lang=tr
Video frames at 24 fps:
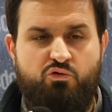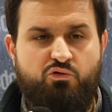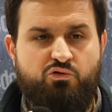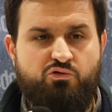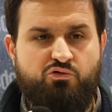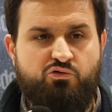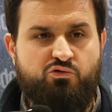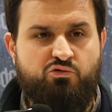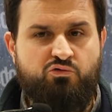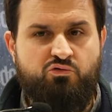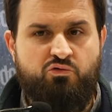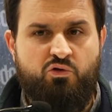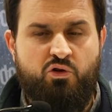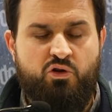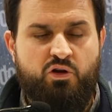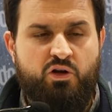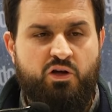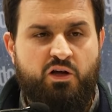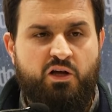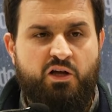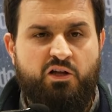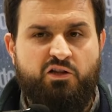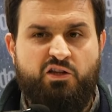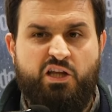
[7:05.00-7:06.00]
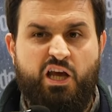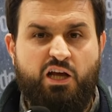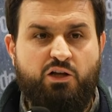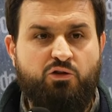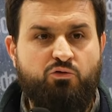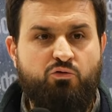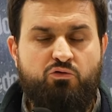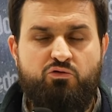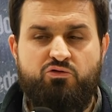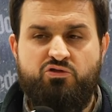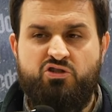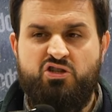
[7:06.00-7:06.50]
olsun.
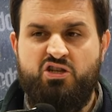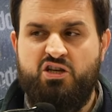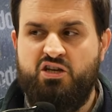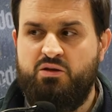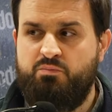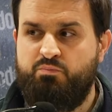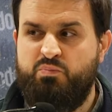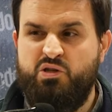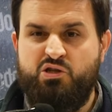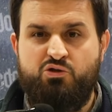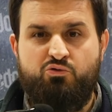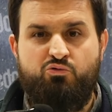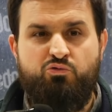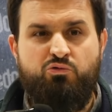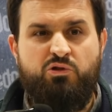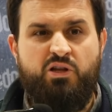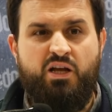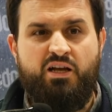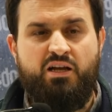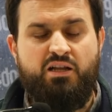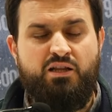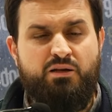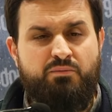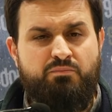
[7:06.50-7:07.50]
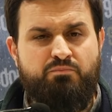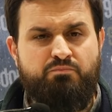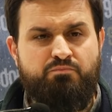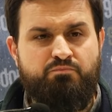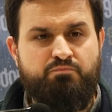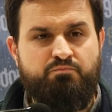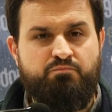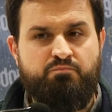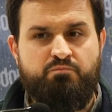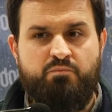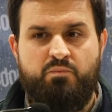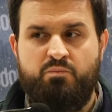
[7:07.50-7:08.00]
Teknolojiyi biz kullanalım.
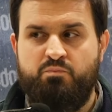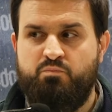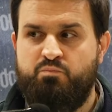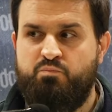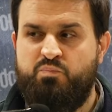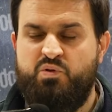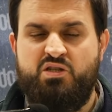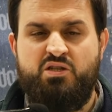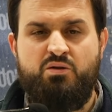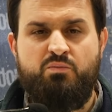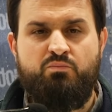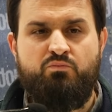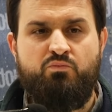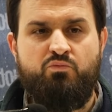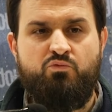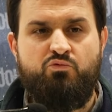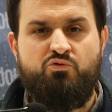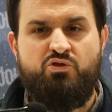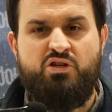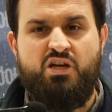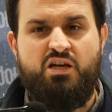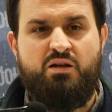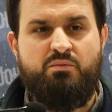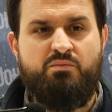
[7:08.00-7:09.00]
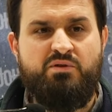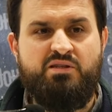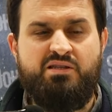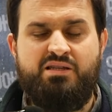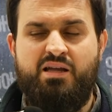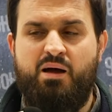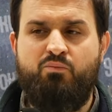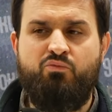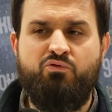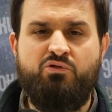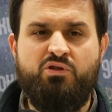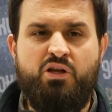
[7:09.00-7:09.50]
Bizim
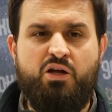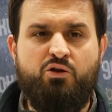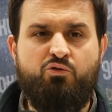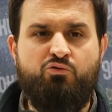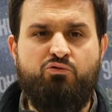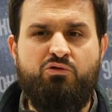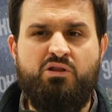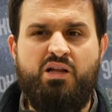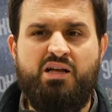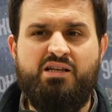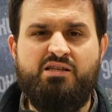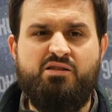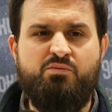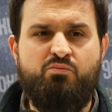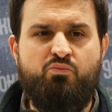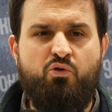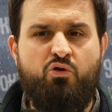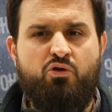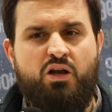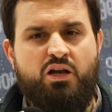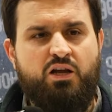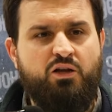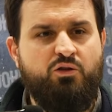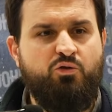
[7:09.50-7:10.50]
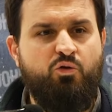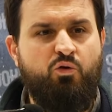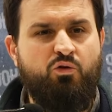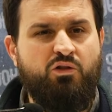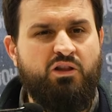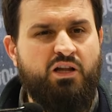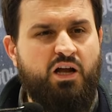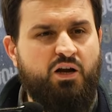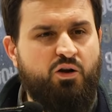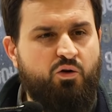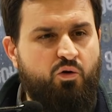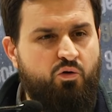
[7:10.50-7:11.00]
üzerimizden bunlar kullansın. Böylelikle
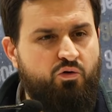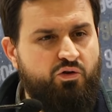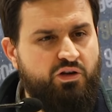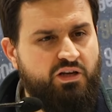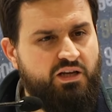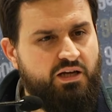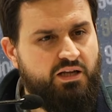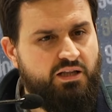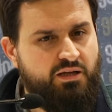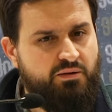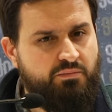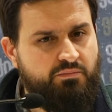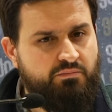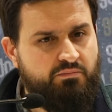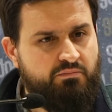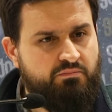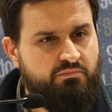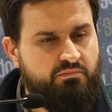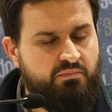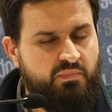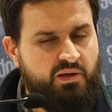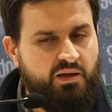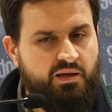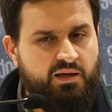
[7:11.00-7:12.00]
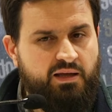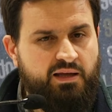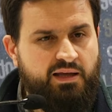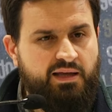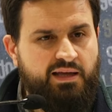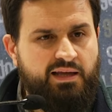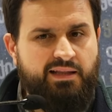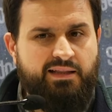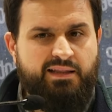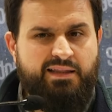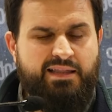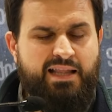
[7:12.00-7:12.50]
onlarla oynayalım.
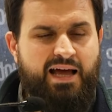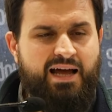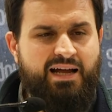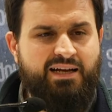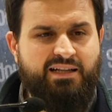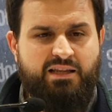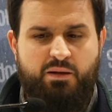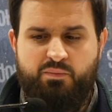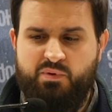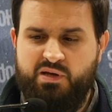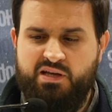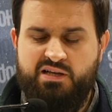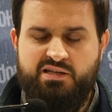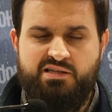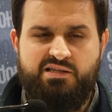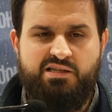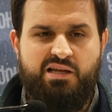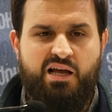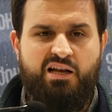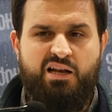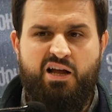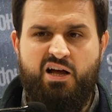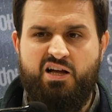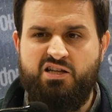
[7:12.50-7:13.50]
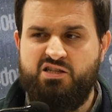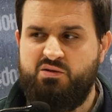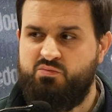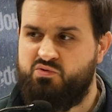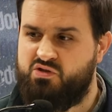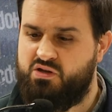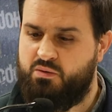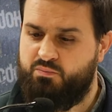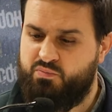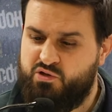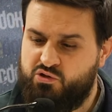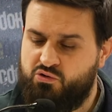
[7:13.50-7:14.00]
Nerede bir insan
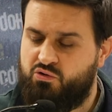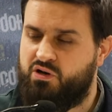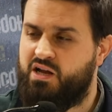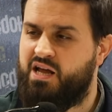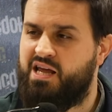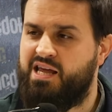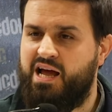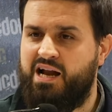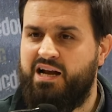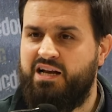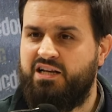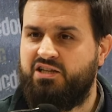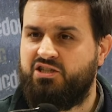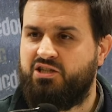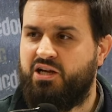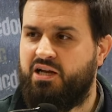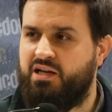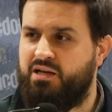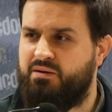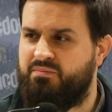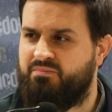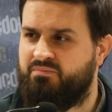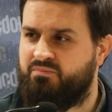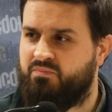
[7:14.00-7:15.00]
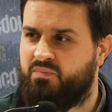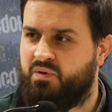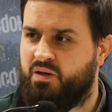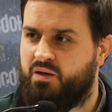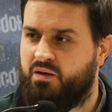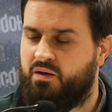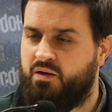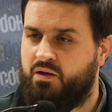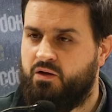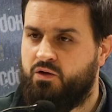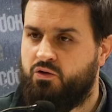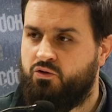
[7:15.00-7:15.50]
lazımsa biz oraya yerleşelim.
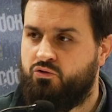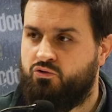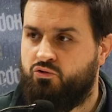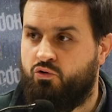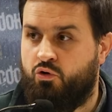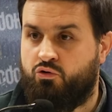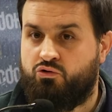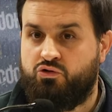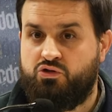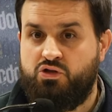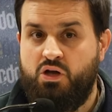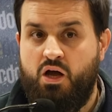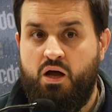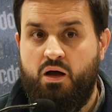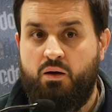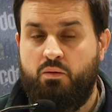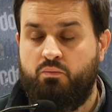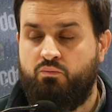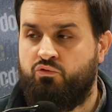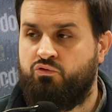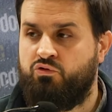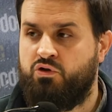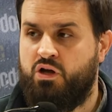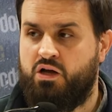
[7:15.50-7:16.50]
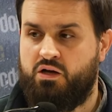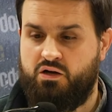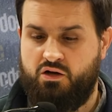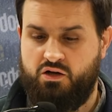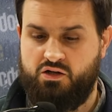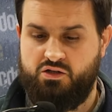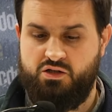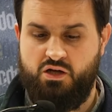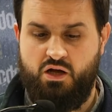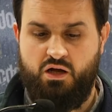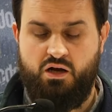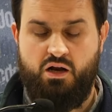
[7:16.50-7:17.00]
Yoksa bunlar
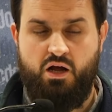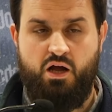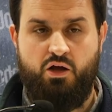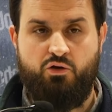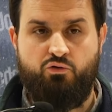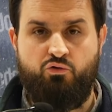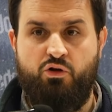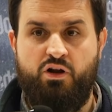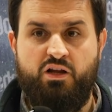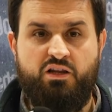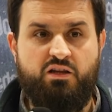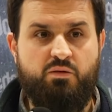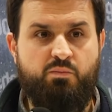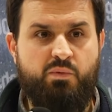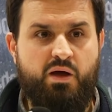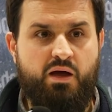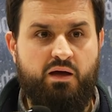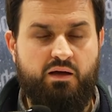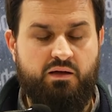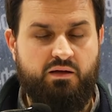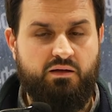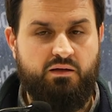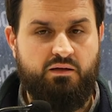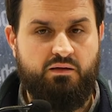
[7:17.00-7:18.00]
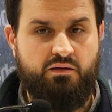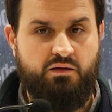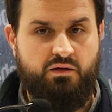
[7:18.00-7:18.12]
kazara yönetime